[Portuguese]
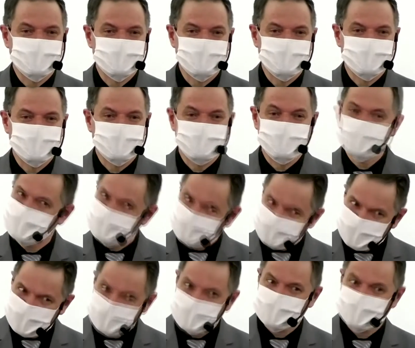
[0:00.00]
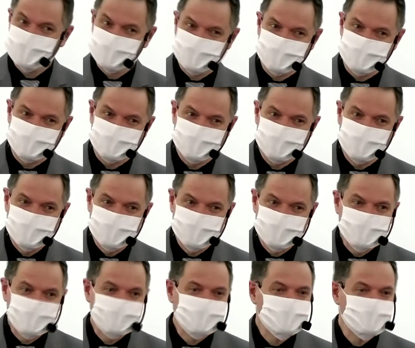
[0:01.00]
vida fácil,
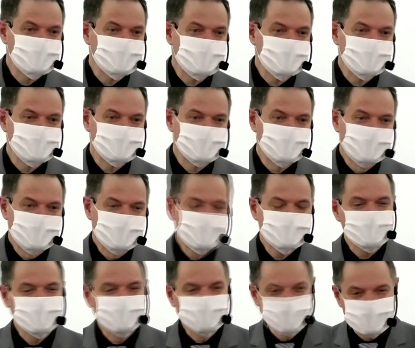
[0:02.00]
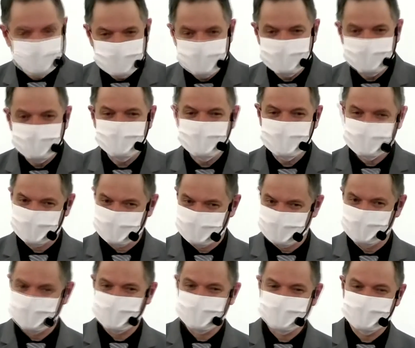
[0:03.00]
porque vocês são tão
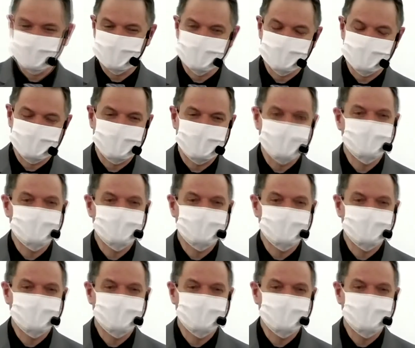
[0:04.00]
abençoados que vai